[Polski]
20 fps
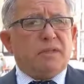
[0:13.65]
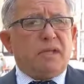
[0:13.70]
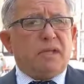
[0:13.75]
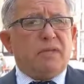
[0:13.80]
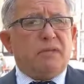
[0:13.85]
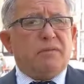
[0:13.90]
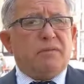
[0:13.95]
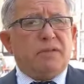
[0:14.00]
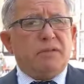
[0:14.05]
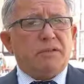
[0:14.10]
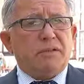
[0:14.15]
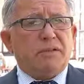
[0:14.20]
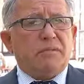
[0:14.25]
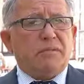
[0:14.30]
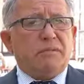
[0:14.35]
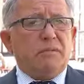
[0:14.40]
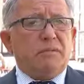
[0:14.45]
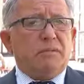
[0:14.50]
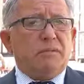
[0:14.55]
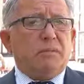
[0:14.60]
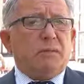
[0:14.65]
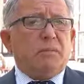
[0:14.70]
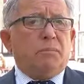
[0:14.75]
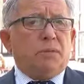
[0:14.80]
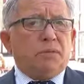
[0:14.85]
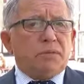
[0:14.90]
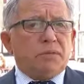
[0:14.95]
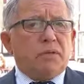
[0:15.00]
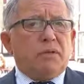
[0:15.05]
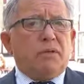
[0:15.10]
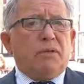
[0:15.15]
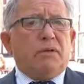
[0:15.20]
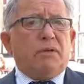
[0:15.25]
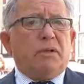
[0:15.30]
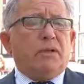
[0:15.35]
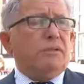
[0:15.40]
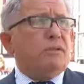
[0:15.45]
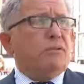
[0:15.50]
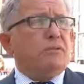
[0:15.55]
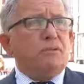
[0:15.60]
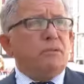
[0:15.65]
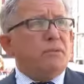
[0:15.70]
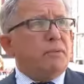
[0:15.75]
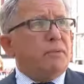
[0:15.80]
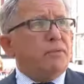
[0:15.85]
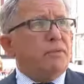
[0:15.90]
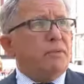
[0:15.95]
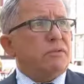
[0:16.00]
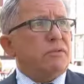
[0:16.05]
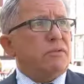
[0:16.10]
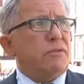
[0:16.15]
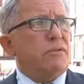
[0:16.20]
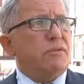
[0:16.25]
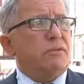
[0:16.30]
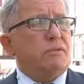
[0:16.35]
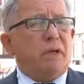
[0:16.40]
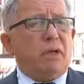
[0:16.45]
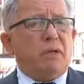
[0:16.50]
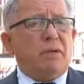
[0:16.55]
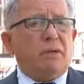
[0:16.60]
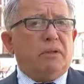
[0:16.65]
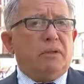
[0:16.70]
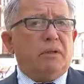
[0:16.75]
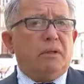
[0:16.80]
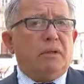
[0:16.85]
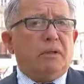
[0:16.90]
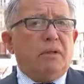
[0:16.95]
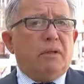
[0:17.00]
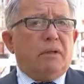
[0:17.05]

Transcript: Zdania w Radzie są e, podzielone, to zupełnie zrozumiałe,